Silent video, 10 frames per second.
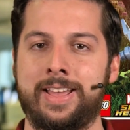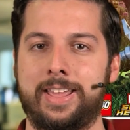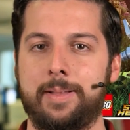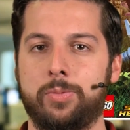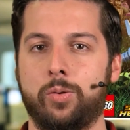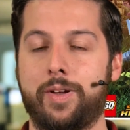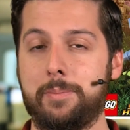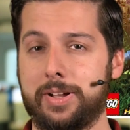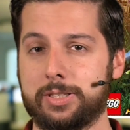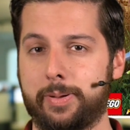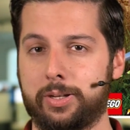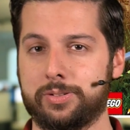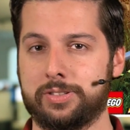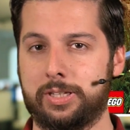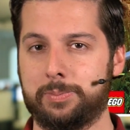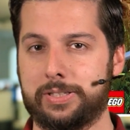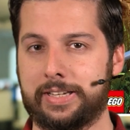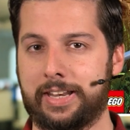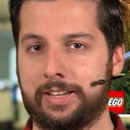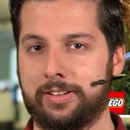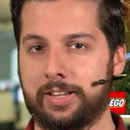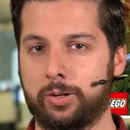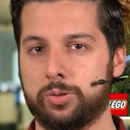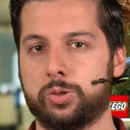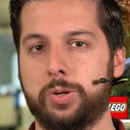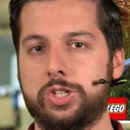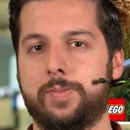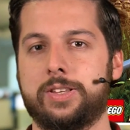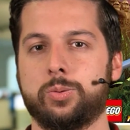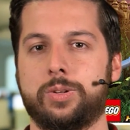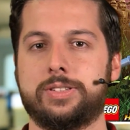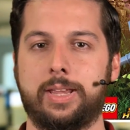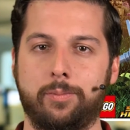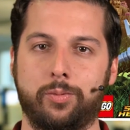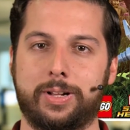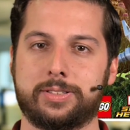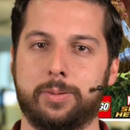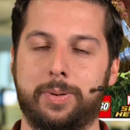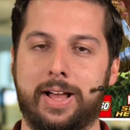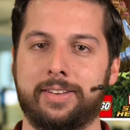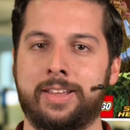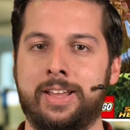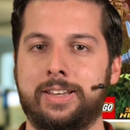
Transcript: Im November 2017 eine Nintendo Switch-Version ist ebenfalls geplant.